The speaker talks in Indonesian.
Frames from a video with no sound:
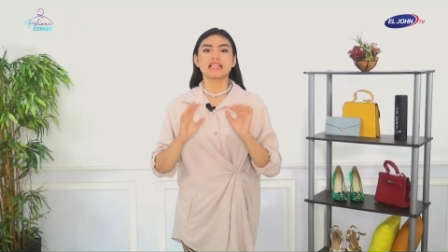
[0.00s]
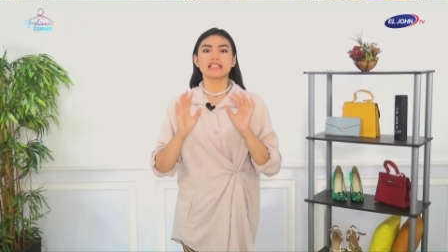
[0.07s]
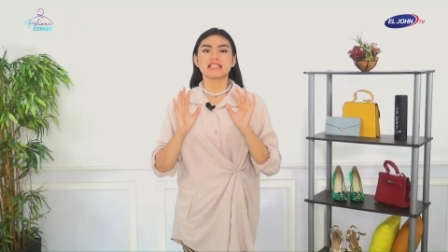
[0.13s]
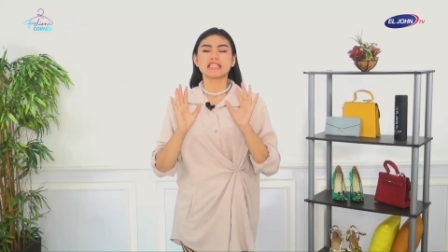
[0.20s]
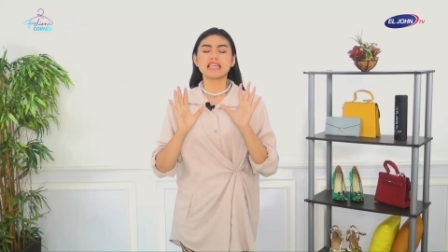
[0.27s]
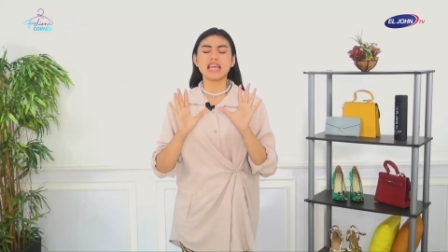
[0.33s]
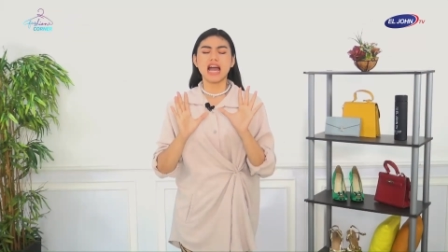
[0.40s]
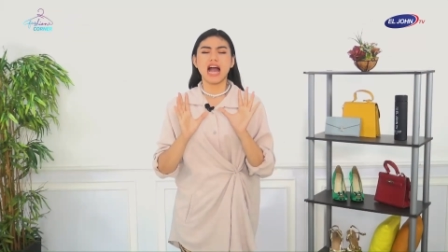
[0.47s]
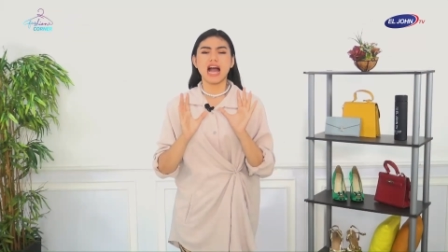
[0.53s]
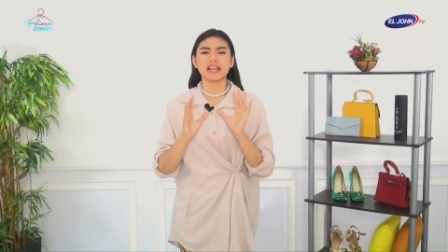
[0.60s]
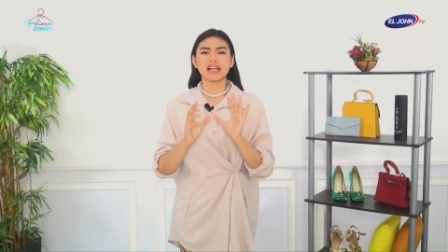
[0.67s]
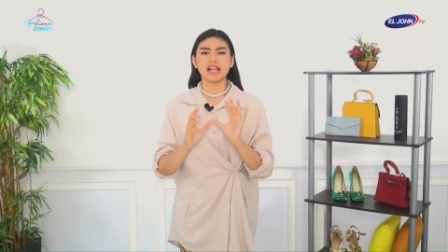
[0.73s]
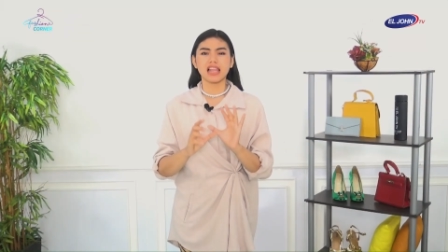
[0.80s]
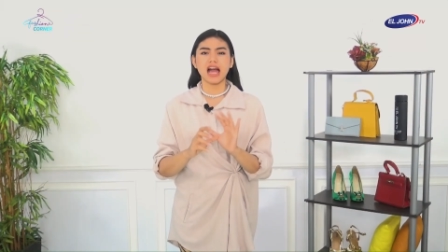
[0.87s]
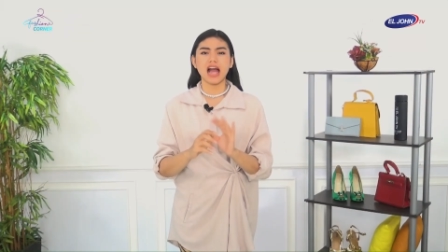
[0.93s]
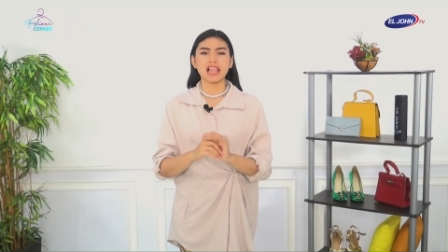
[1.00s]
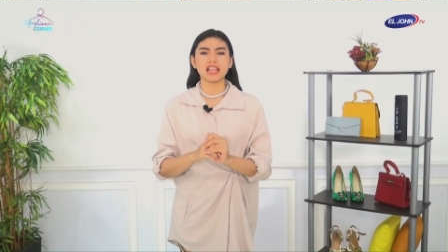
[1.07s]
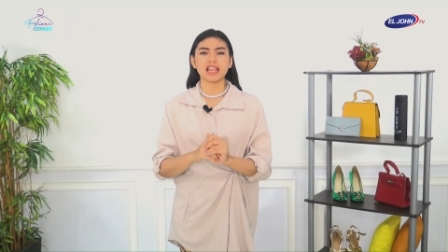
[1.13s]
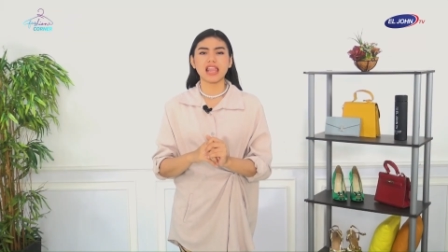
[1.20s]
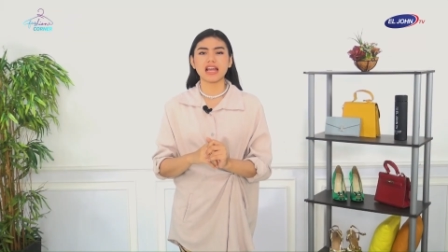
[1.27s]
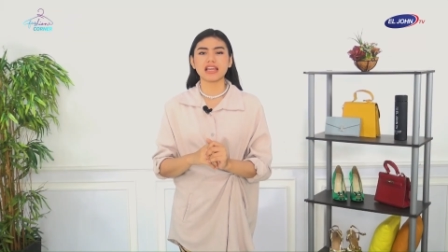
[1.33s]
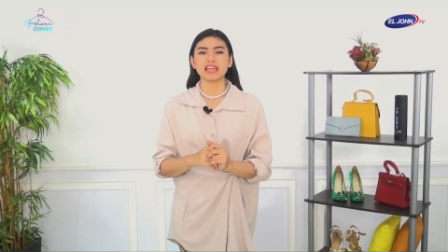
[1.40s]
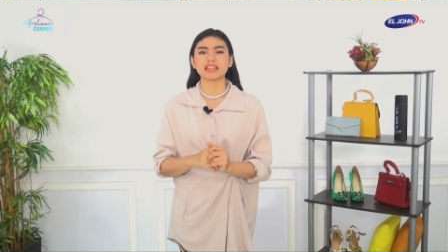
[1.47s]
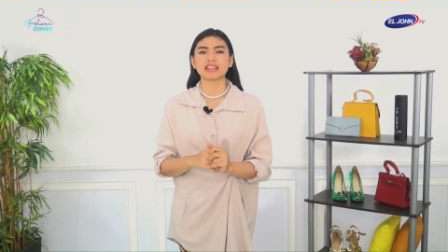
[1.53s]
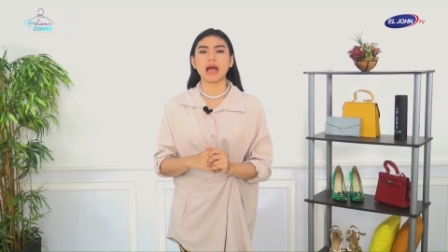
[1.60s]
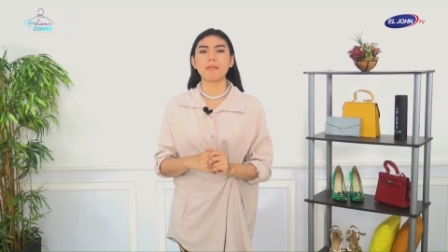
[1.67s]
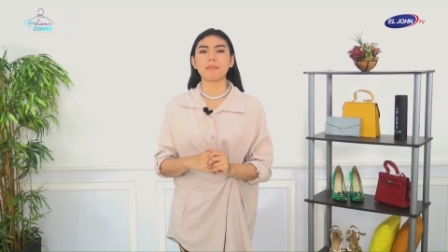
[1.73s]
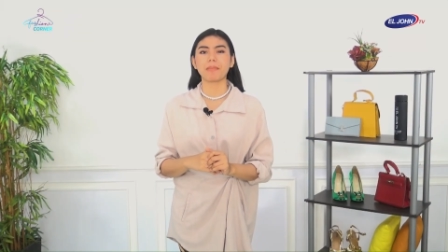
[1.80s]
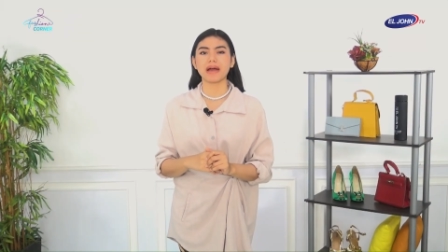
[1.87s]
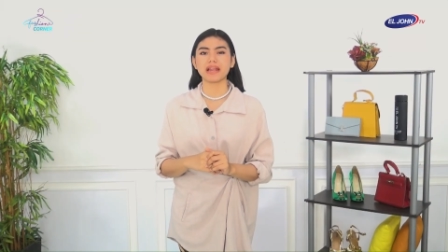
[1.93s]
Dia adalah lelaki
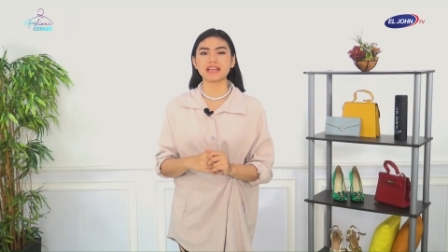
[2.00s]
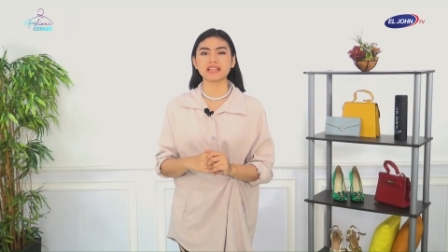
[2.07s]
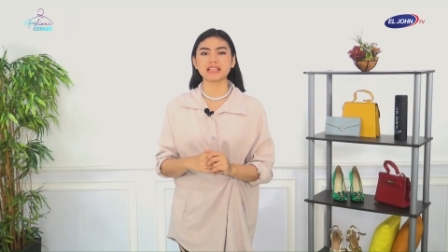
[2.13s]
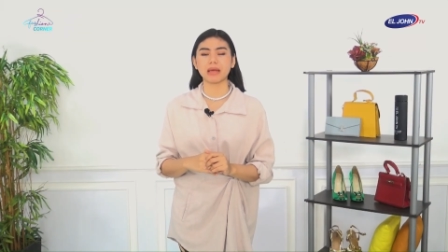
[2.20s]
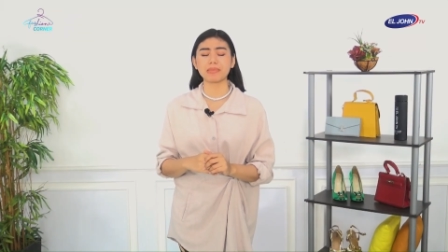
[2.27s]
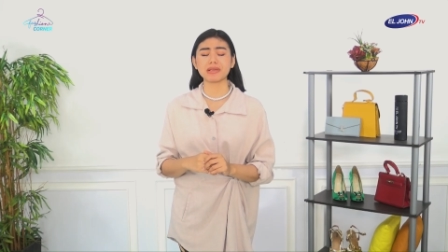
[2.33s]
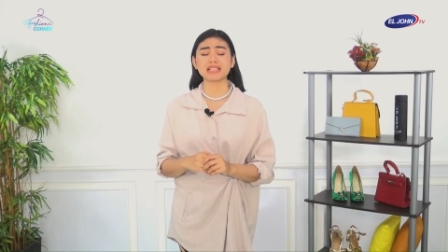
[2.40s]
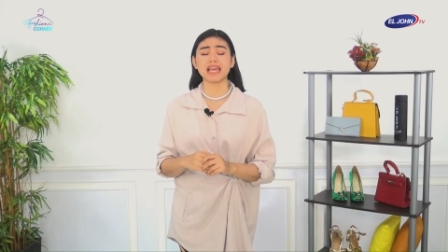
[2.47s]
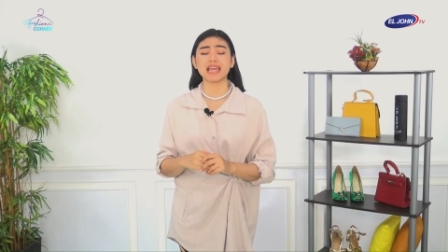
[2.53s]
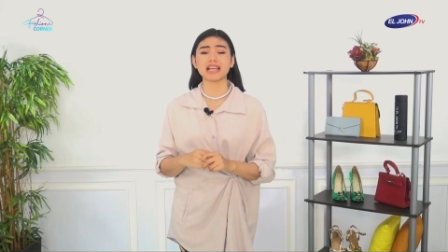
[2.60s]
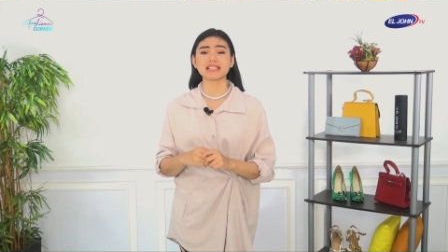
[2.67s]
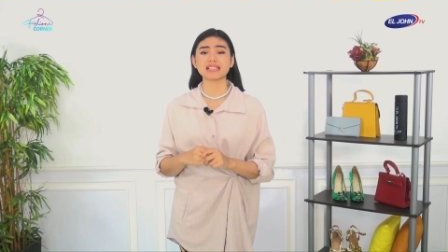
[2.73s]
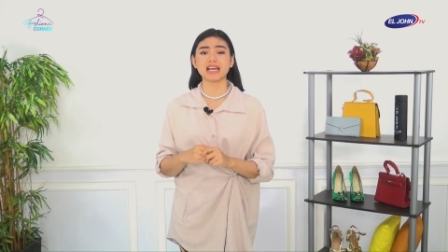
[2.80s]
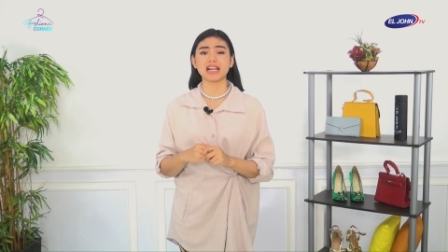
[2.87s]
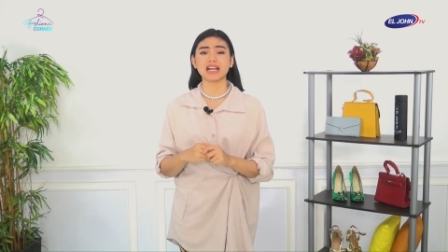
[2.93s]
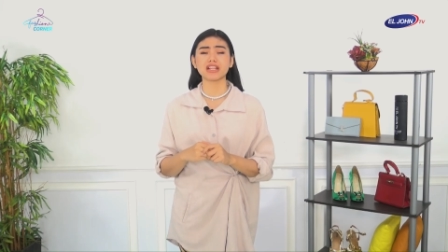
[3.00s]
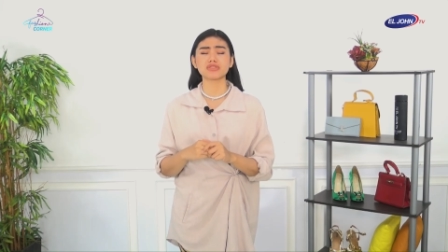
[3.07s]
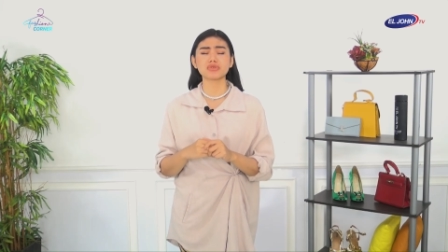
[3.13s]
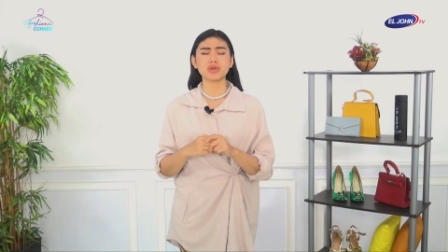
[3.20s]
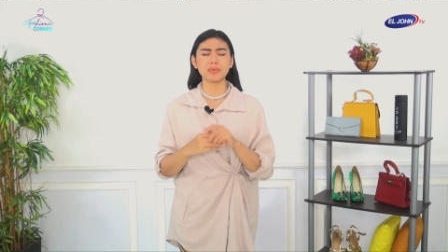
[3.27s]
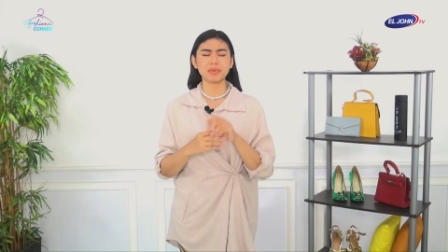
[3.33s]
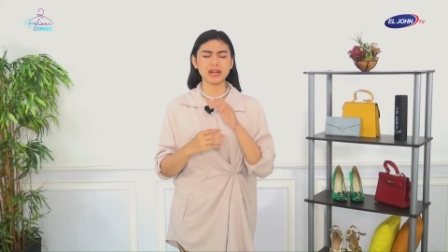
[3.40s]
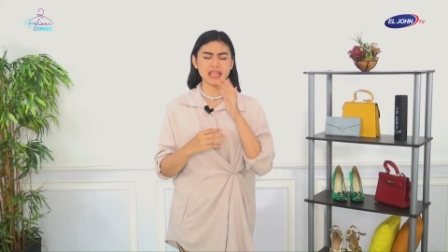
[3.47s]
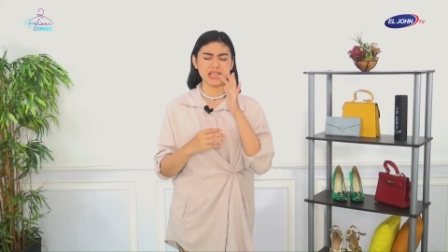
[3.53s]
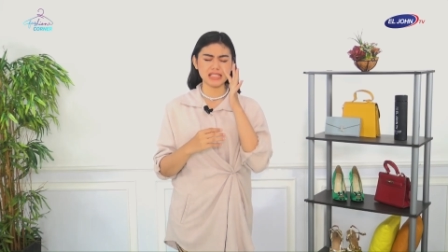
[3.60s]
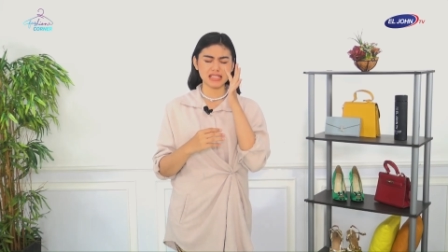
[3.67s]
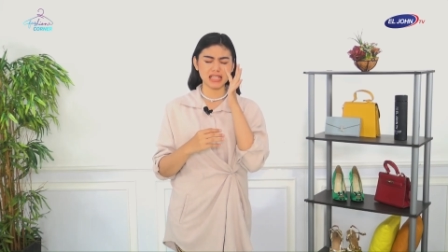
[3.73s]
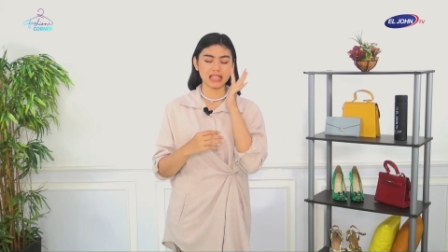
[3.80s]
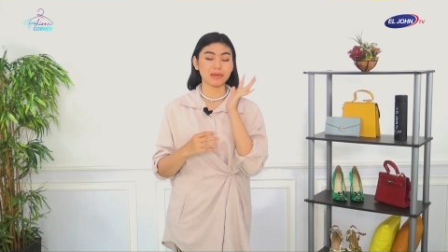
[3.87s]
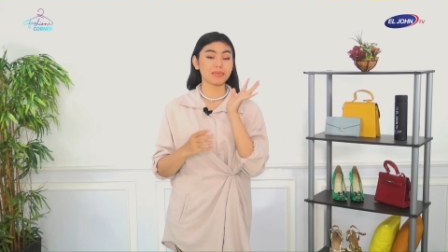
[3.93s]
tampan, tapi sayangnya sekarang dia sudah
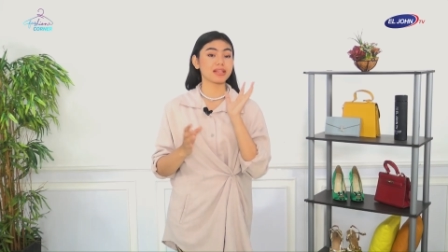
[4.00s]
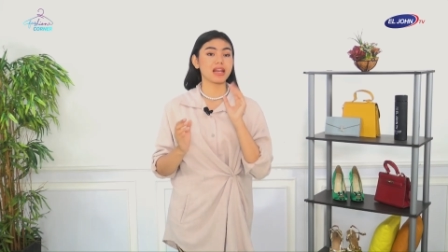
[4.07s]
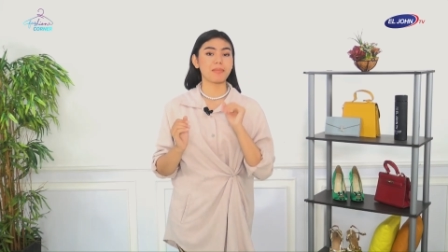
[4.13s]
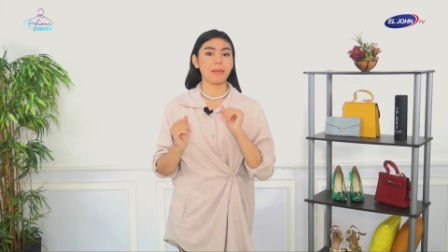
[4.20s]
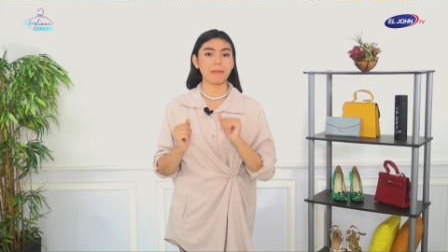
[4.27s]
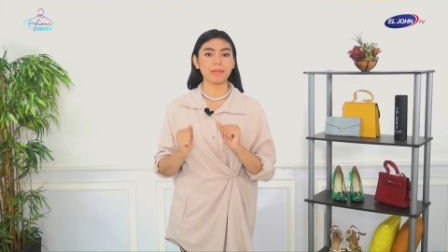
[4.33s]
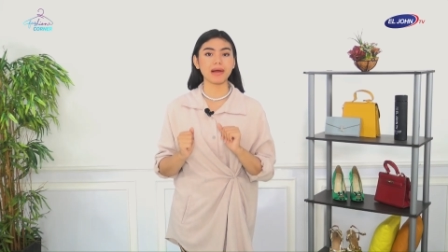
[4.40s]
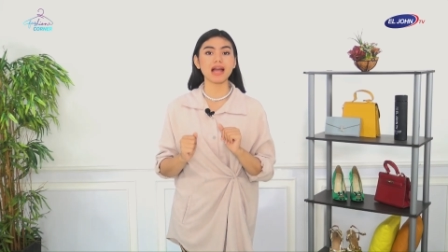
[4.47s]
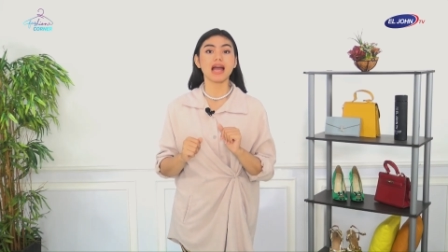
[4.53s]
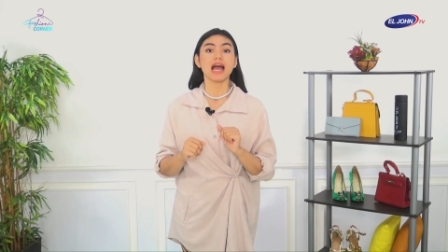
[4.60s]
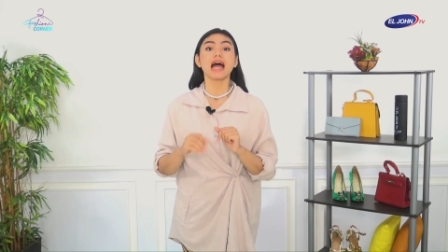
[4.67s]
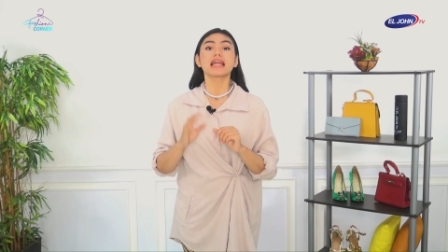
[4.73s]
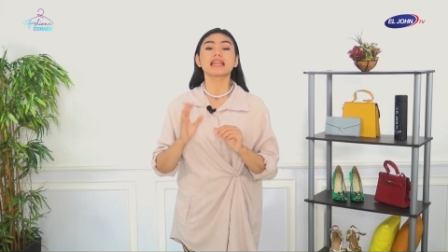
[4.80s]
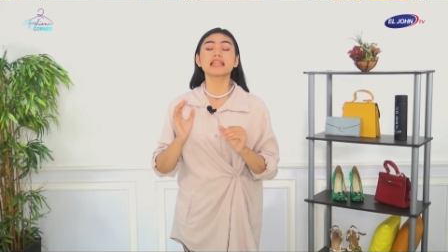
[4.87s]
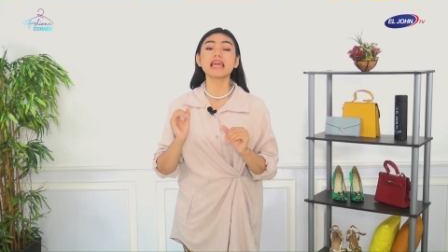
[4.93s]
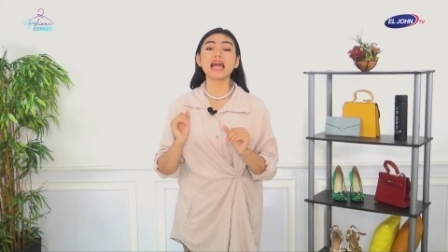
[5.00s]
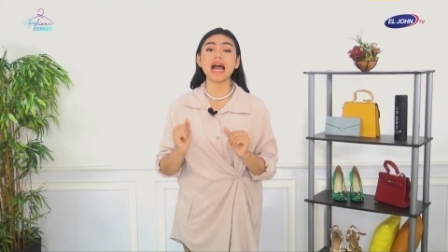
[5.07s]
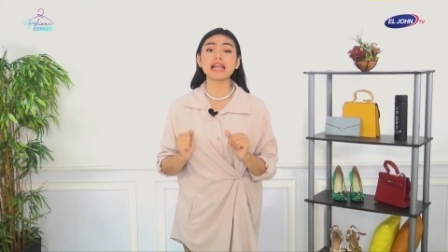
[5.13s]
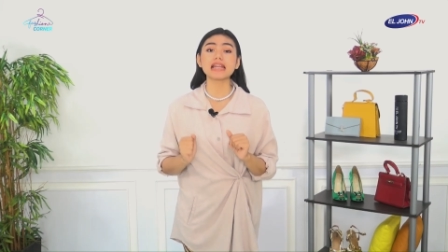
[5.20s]
beristri, tapi tidak apa-apa. Dia